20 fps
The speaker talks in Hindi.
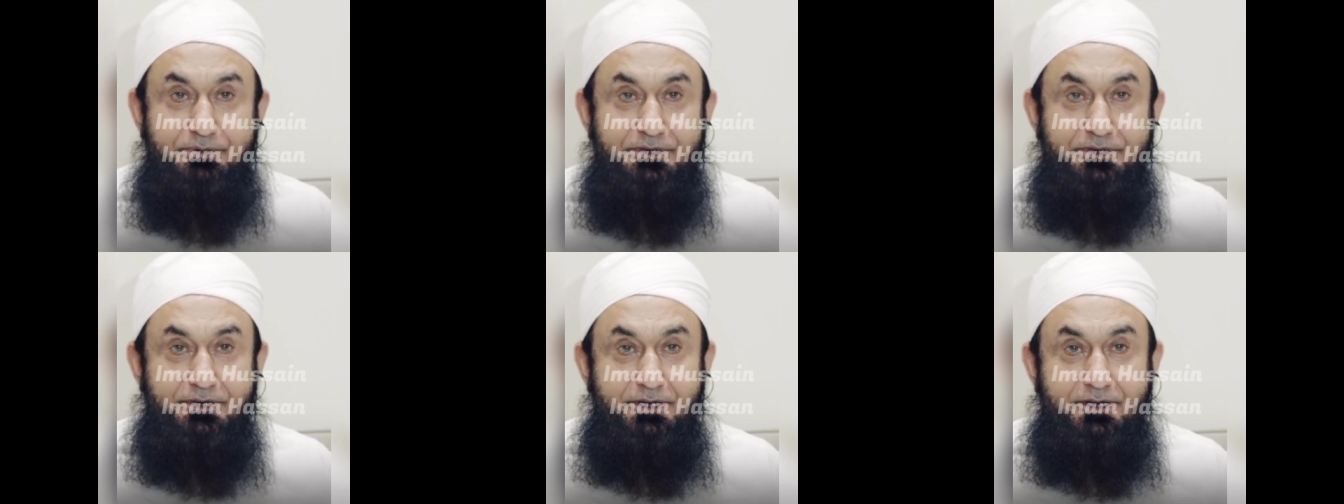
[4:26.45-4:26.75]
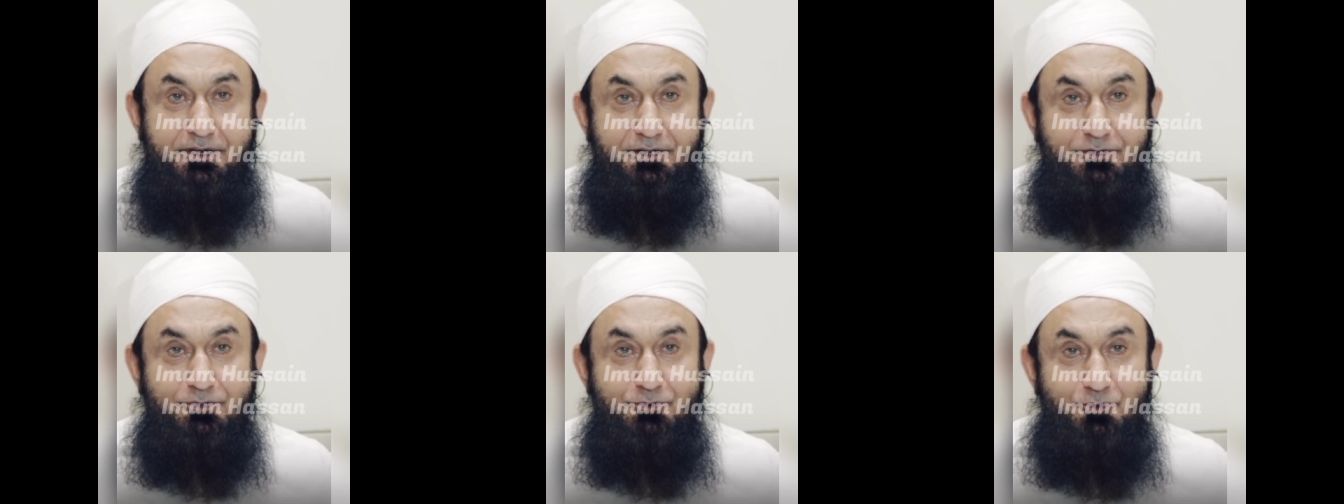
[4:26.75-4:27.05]
फेर
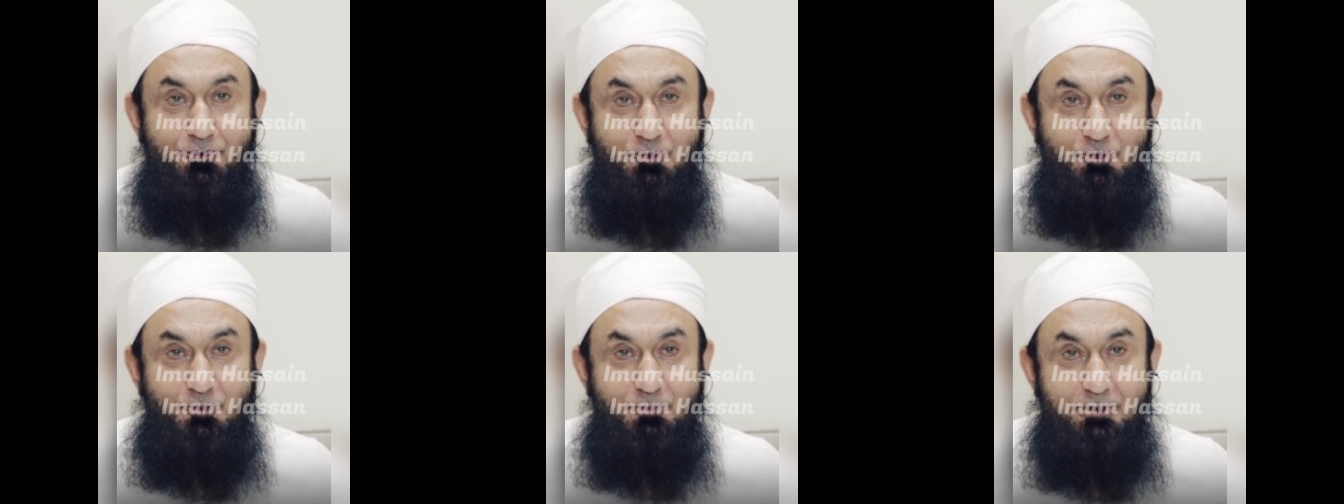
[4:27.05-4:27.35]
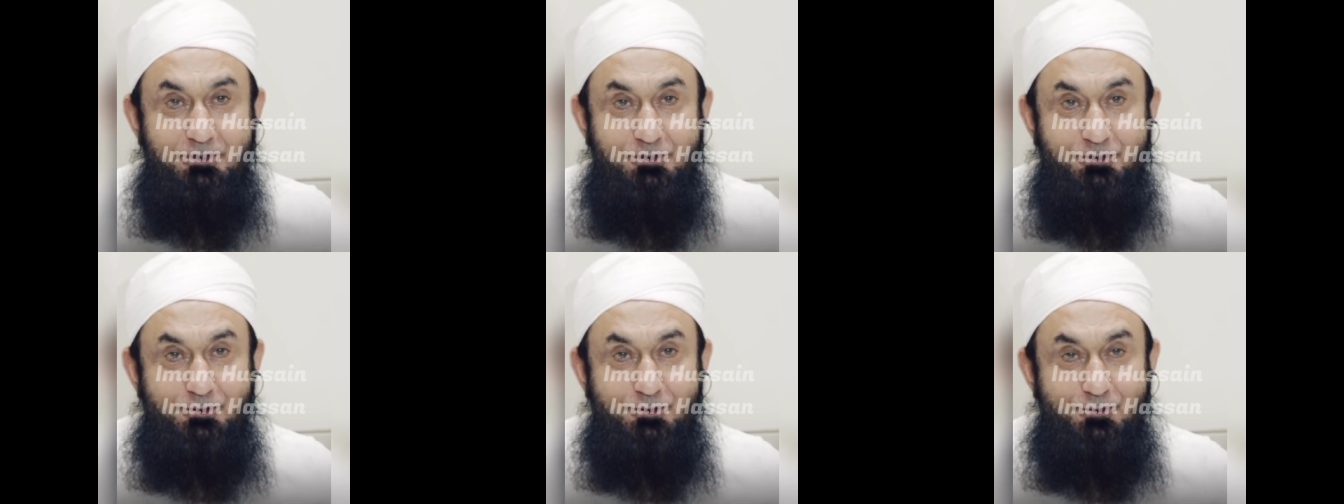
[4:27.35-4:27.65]
के दोनों
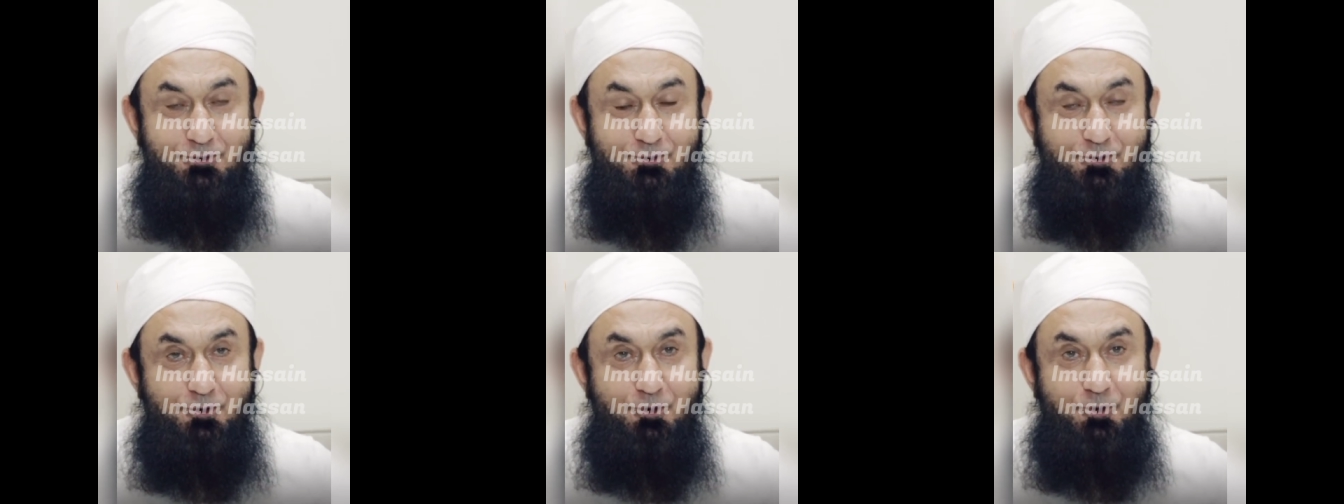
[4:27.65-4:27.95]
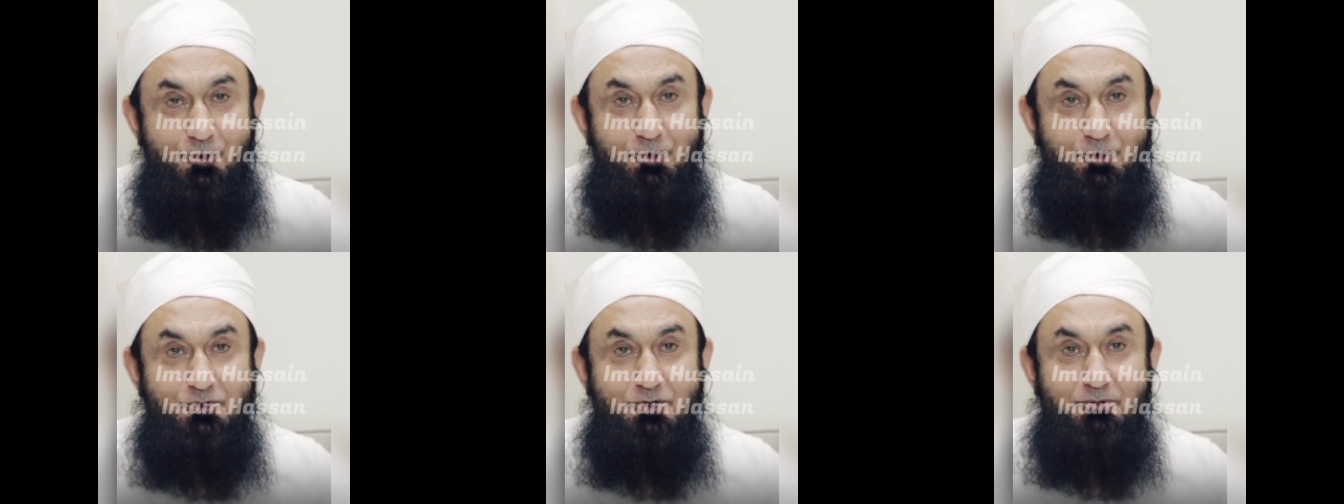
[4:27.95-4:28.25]
बच्चों को
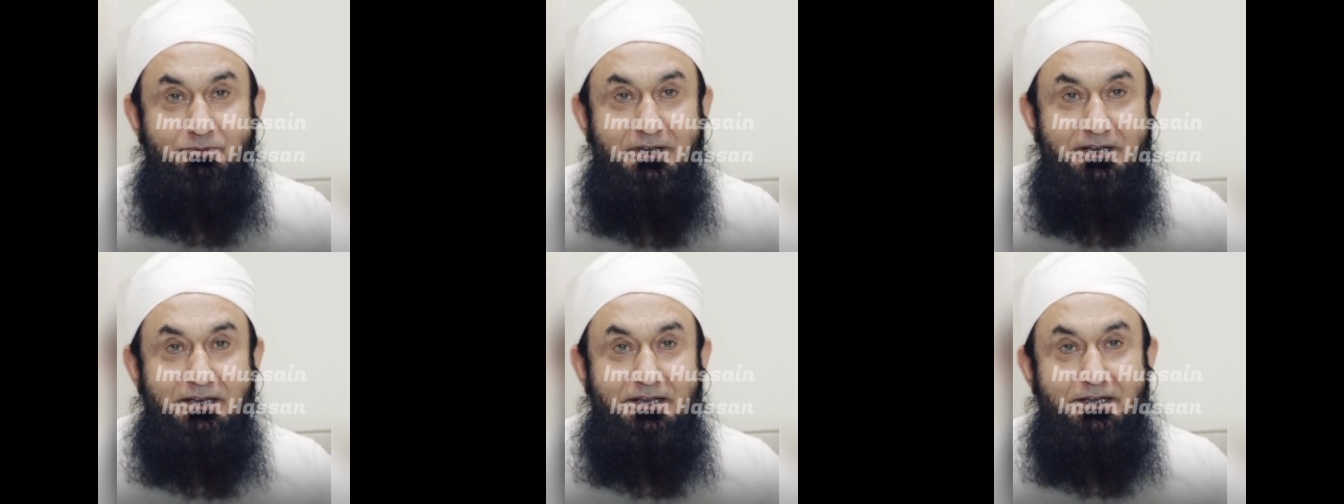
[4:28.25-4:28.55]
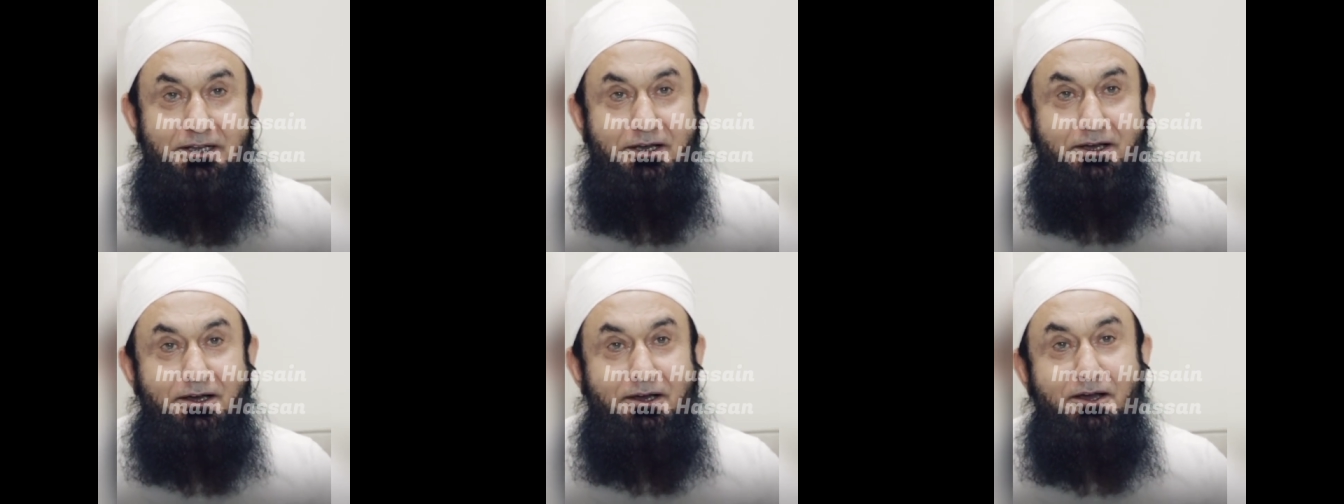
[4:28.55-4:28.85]
गोद में
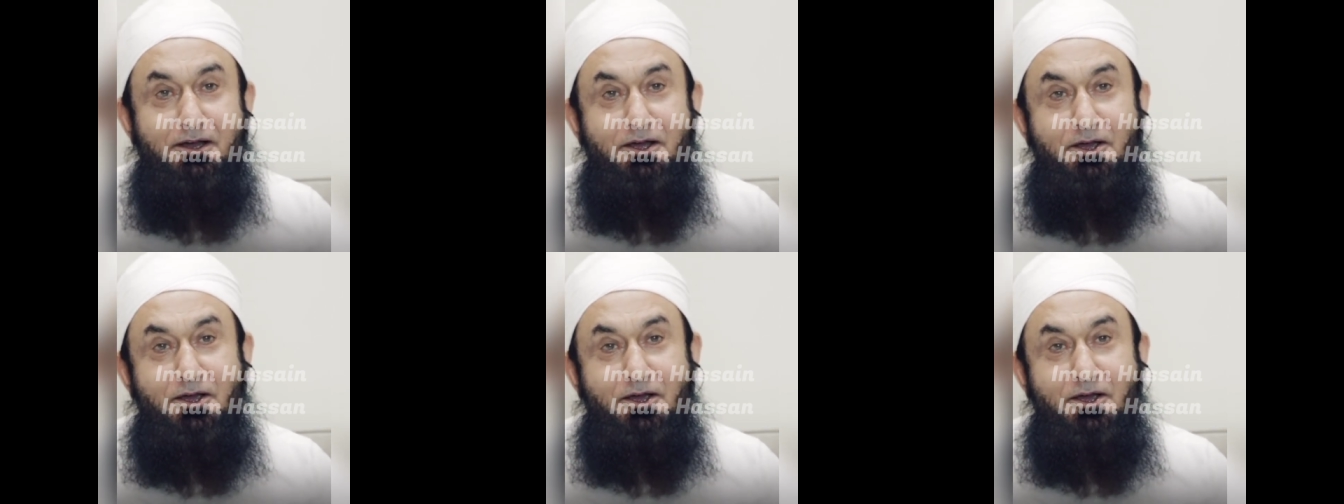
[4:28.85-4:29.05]
लिया